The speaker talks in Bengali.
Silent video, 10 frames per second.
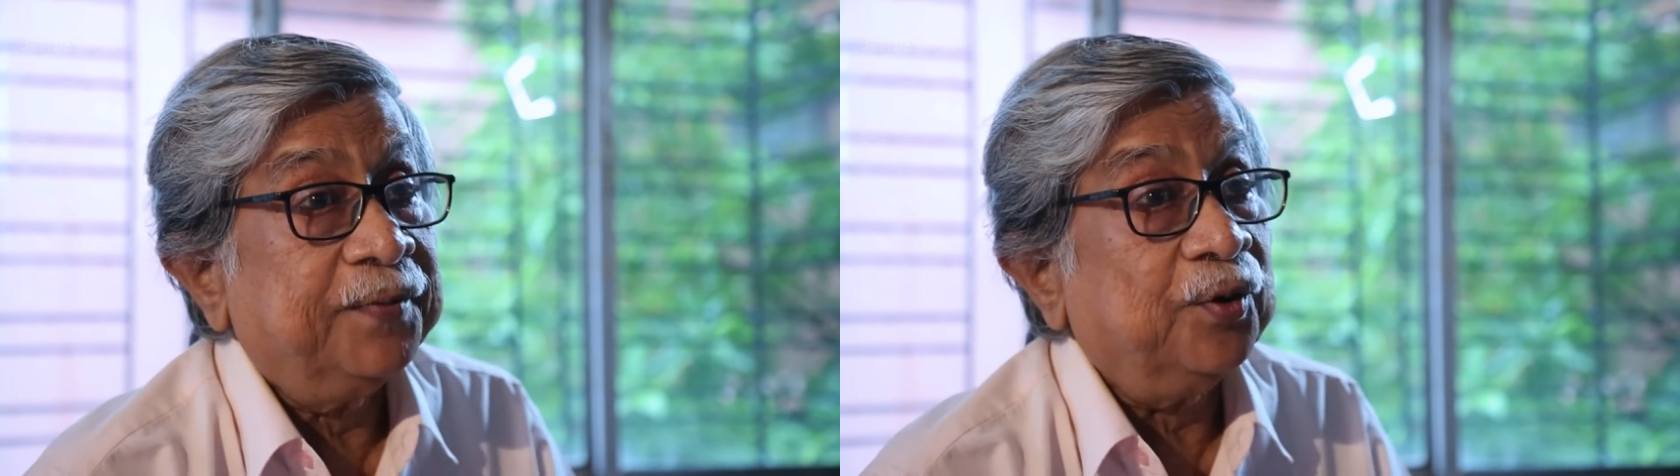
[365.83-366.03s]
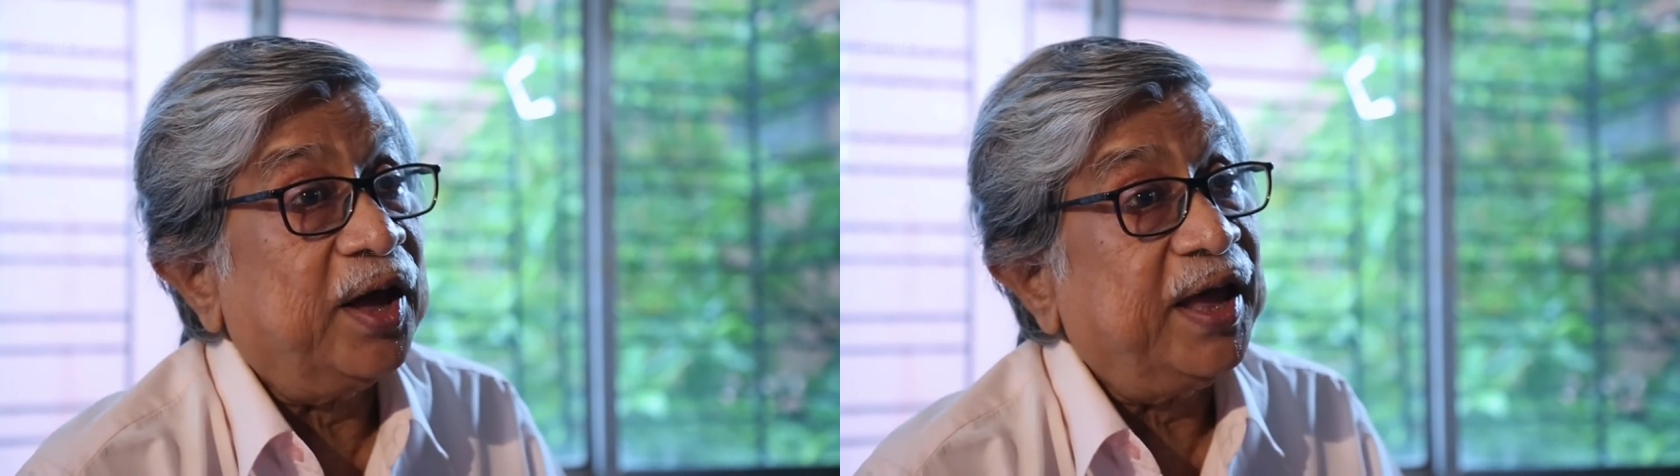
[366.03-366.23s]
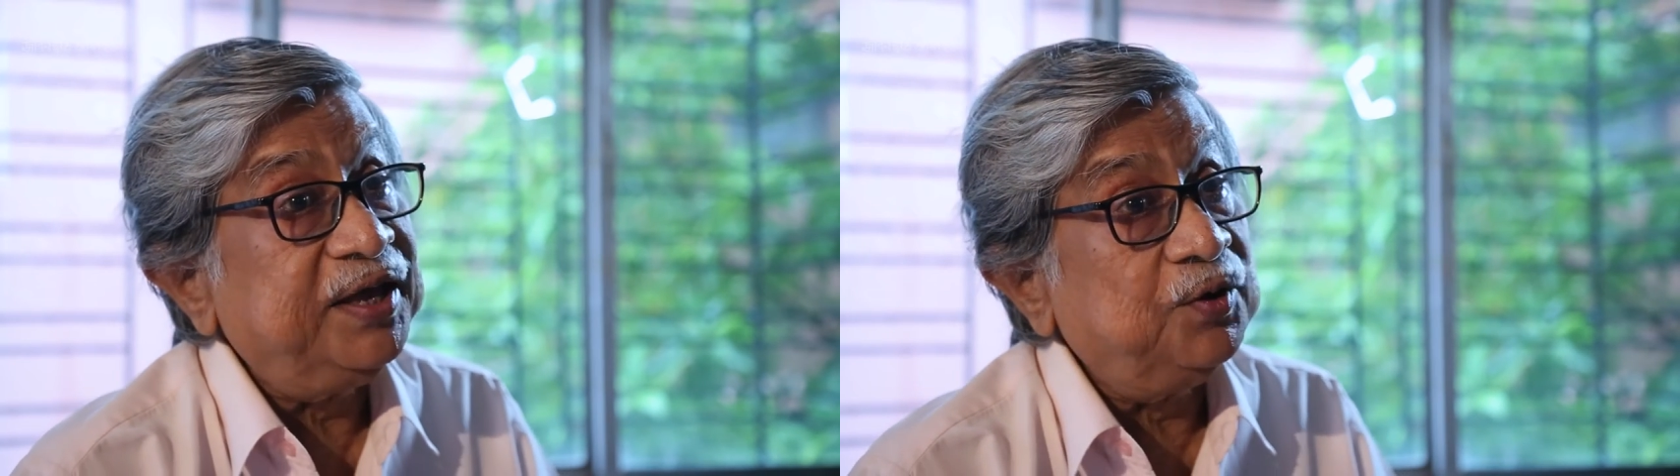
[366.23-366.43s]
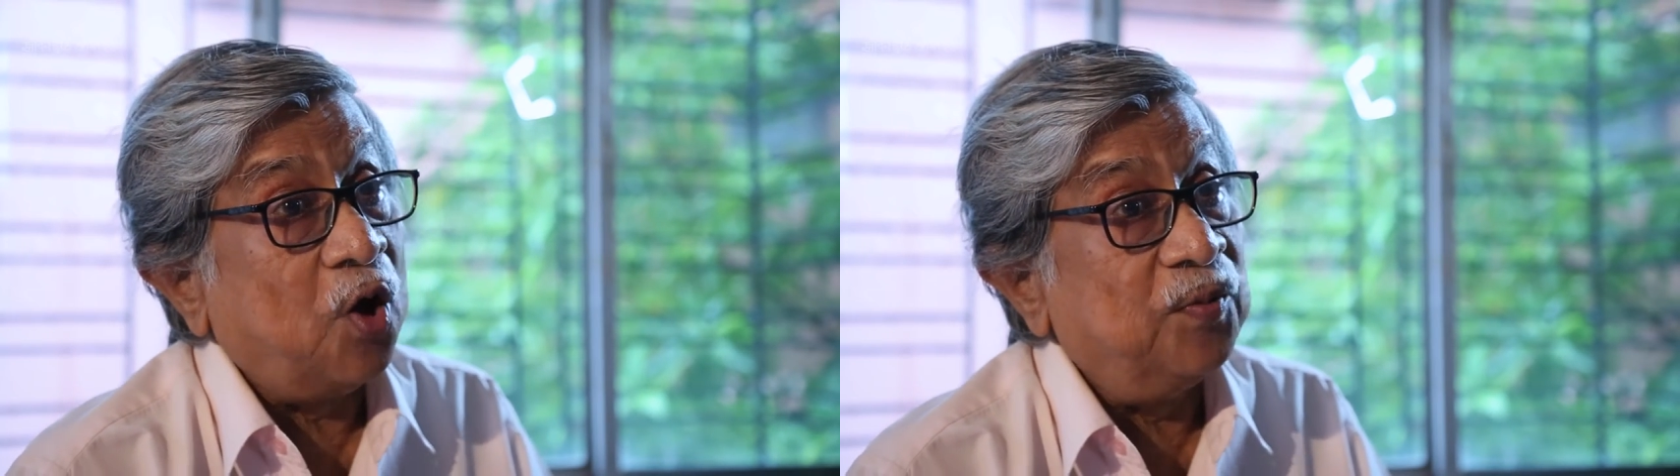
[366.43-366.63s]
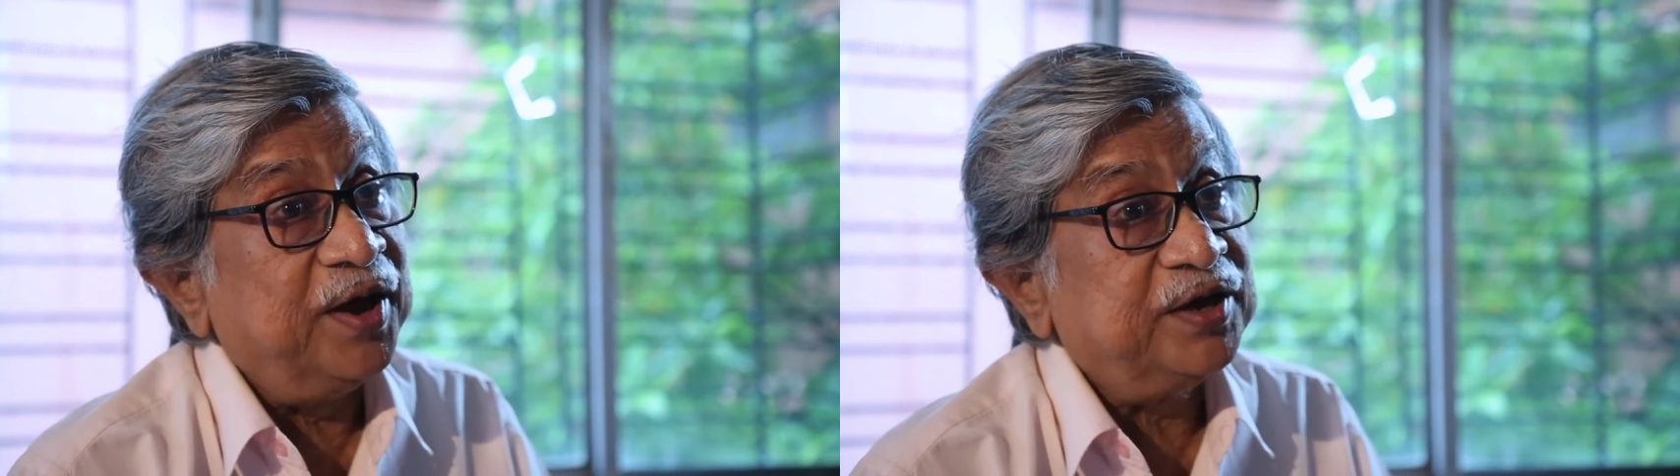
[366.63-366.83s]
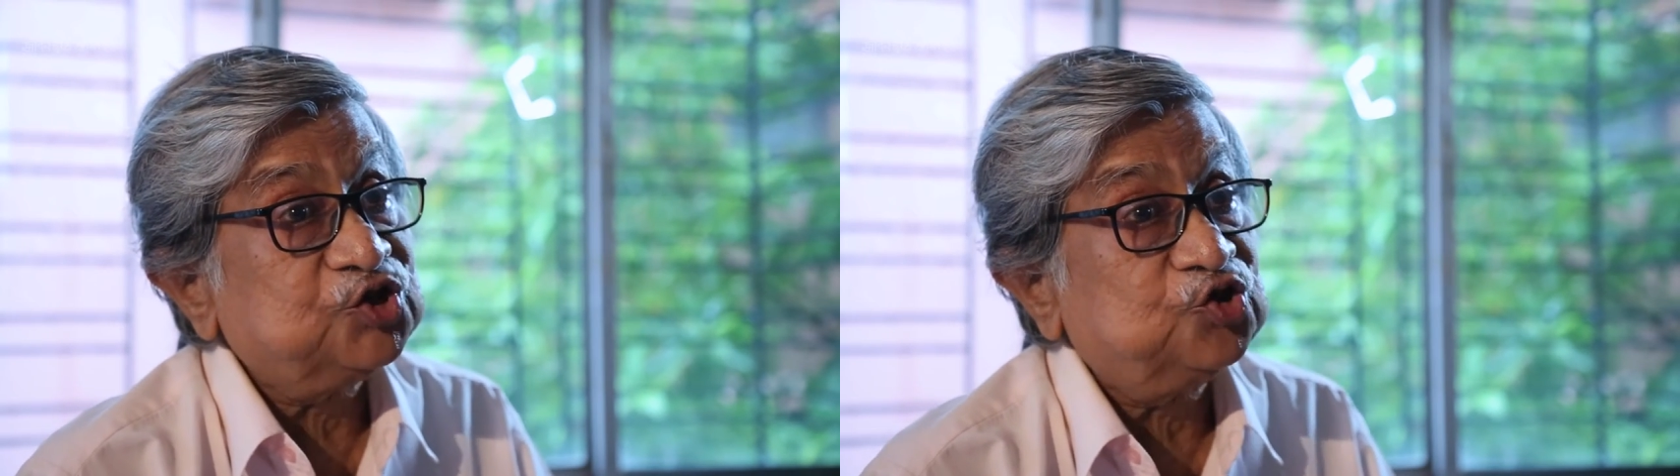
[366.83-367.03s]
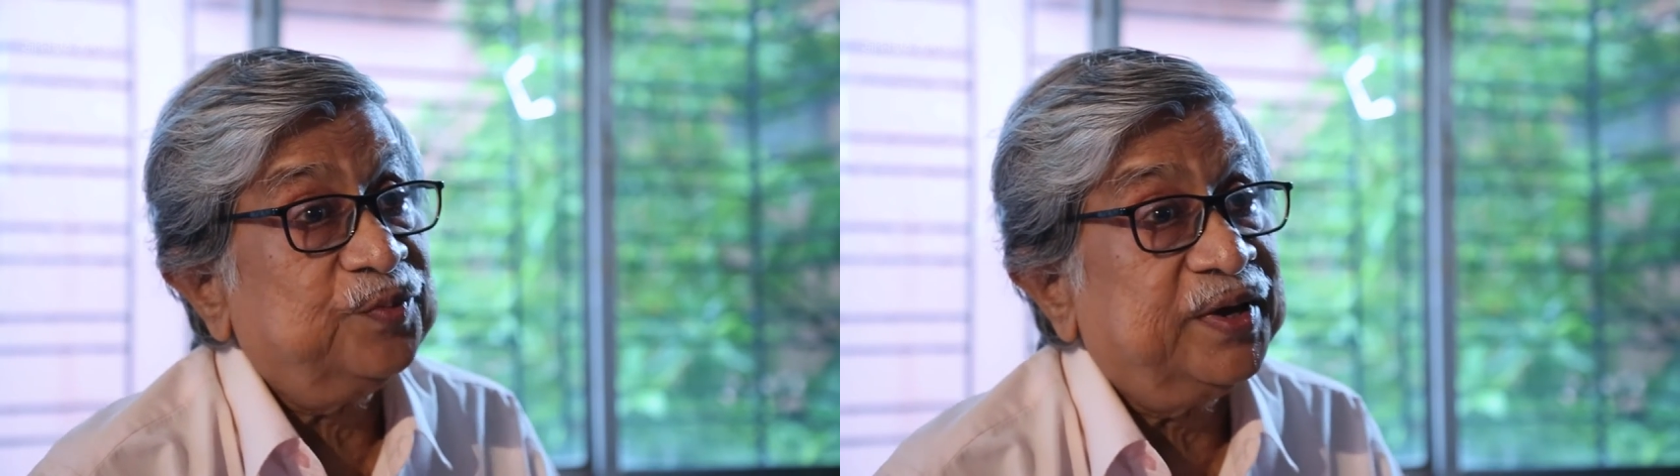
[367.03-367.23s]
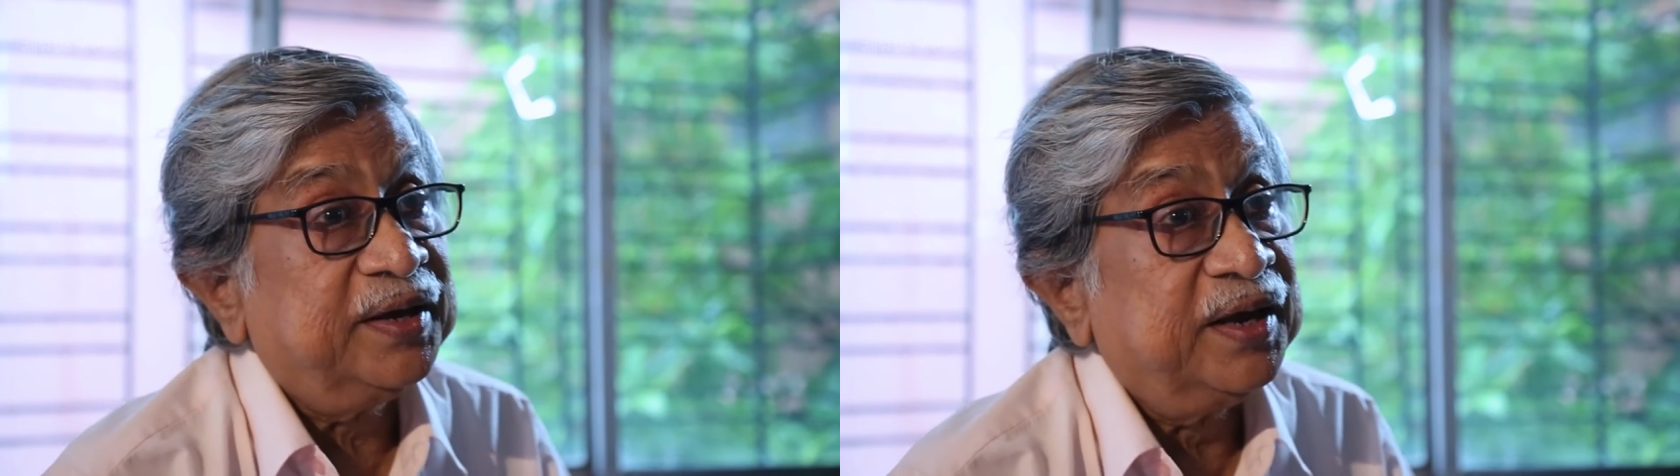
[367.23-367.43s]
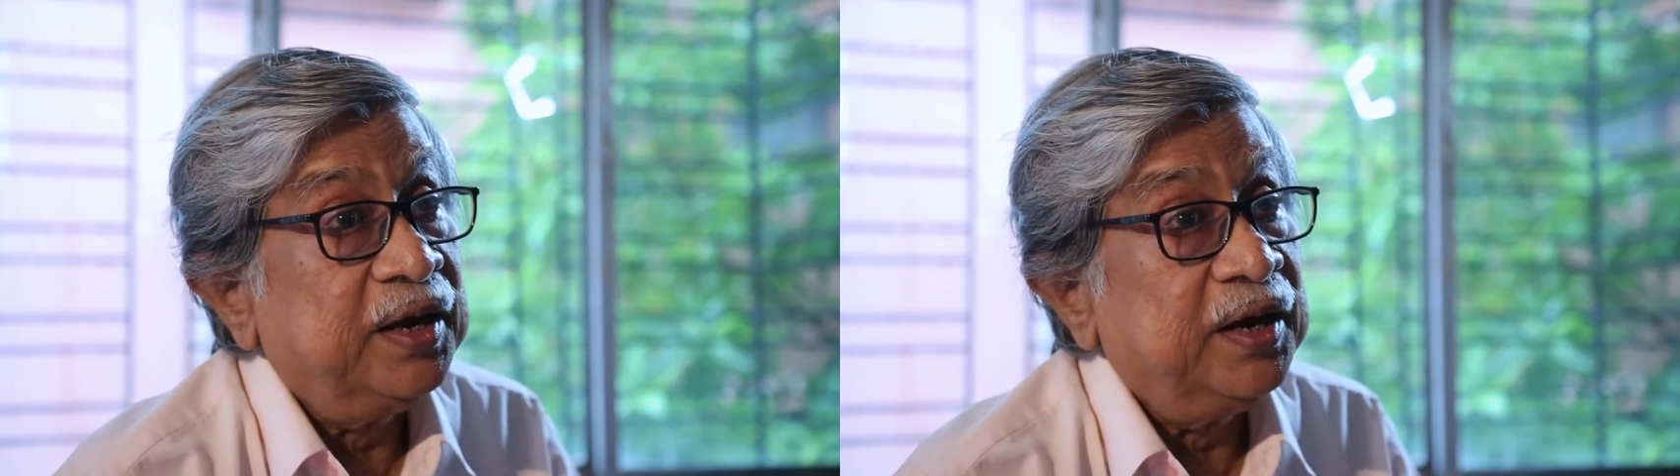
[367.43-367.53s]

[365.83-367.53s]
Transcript: এবং এই অভয়াশ্রমে